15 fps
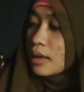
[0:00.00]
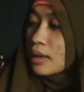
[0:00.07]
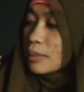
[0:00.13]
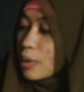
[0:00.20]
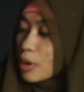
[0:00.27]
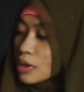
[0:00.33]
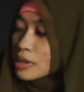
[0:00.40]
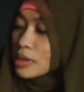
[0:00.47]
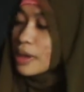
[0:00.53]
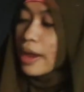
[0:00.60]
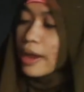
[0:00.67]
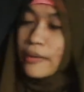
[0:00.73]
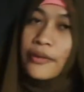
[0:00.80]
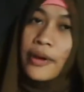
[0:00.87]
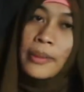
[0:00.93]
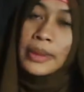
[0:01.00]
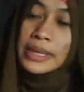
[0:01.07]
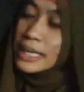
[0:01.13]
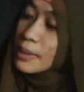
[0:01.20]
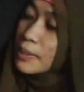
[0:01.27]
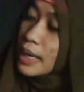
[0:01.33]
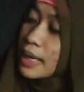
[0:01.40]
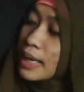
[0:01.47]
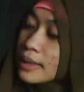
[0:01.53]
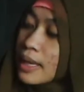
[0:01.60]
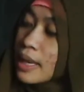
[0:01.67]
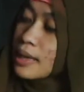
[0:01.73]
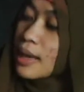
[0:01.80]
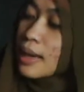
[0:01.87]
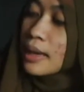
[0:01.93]
About drive. Apa sih
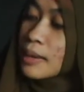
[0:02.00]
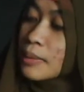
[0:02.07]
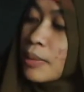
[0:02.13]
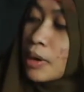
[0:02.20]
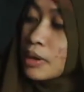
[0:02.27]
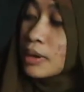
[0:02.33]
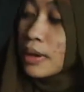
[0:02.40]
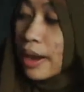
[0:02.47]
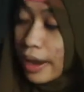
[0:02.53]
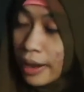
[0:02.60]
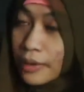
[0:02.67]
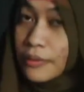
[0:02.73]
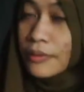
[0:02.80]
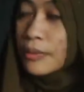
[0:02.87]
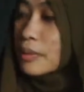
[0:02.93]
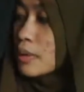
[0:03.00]
pengertian dari about drive?